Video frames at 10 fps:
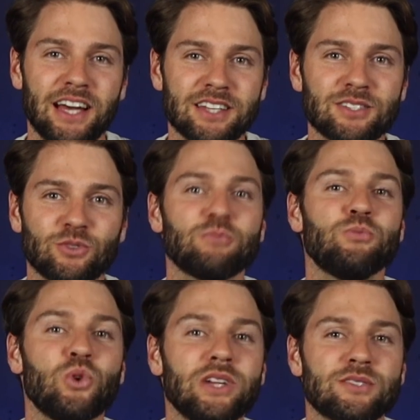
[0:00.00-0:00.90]
hast und
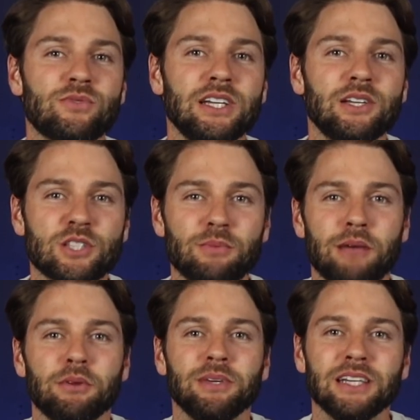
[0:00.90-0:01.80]
möglichst viel aus dem
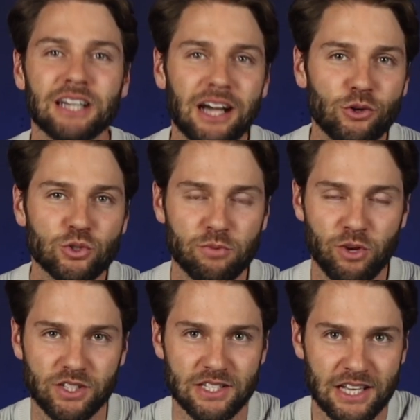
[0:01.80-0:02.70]
Airbnb rausholen
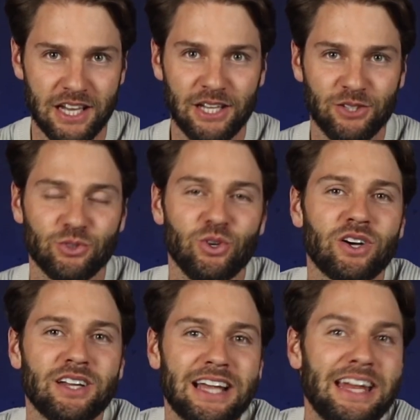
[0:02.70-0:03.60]
möchtest und
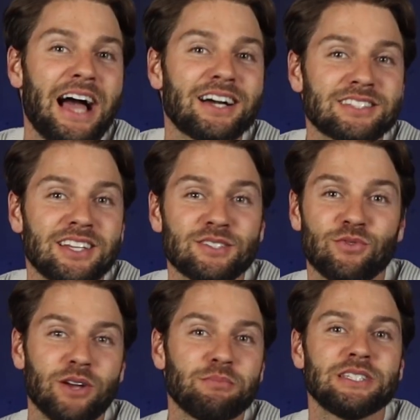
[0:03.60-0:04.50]
auch keine Angst hast
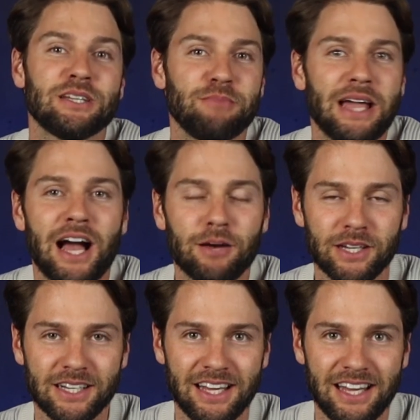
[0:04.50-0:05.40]
vor ein bisschen mehr
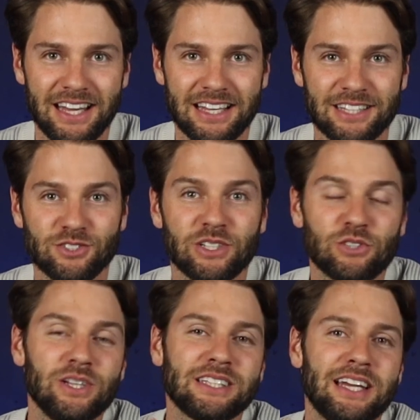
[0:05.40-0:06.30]
Arbeit, kannst du
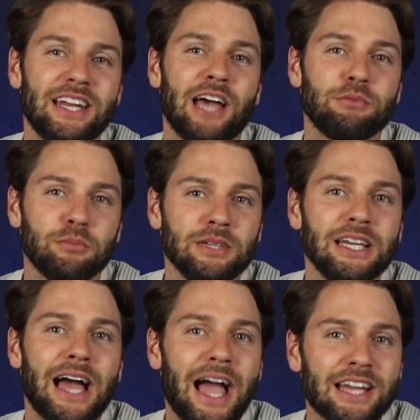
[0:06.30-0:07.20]
natürlich deine
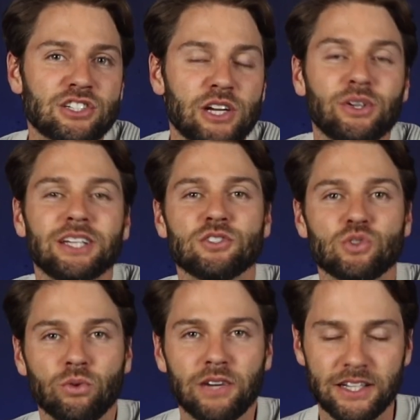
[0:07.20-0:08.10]
Airbnb-Einstellungen
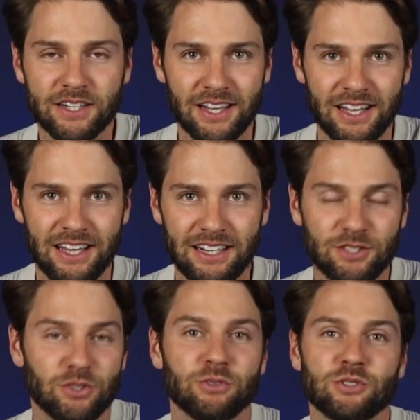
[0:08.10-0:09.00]
so wählen, dass
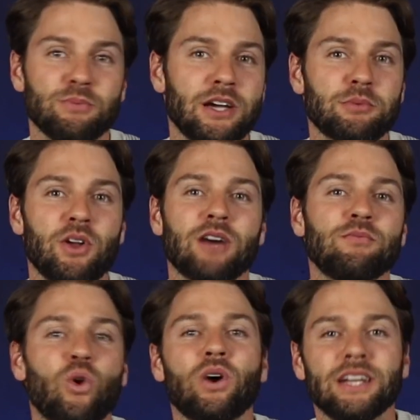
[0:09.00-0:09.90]
du zum Beispiel auch am
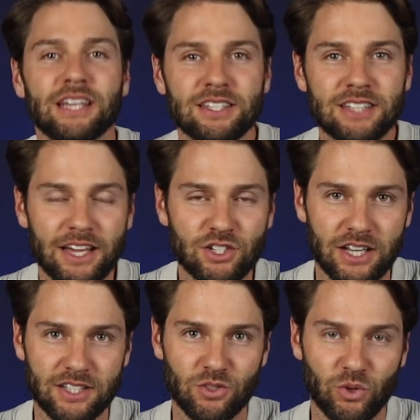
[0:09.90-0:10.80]
Wochenende Gäste
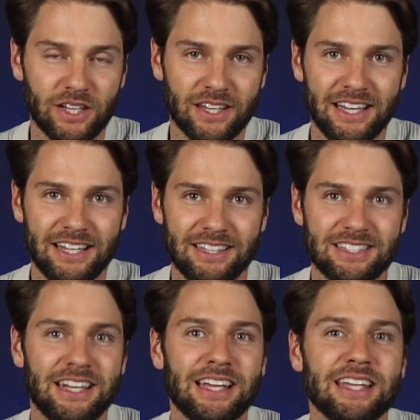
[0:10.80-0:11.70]
eincheckst oder dass
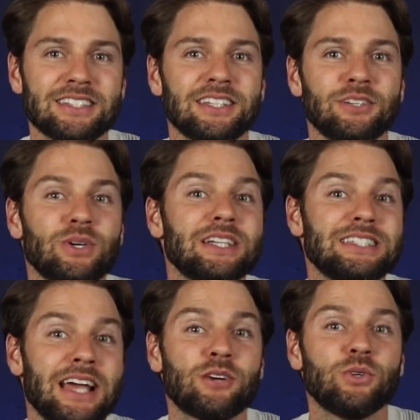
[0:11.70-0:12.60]
deine Gäste nur
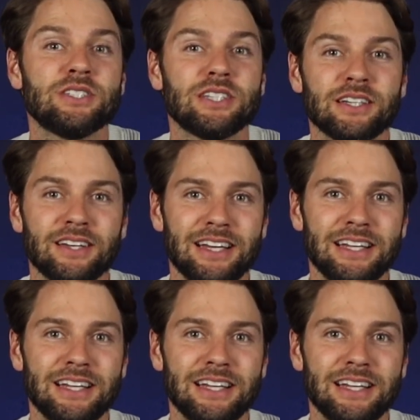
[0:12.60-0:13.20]
sehr kurze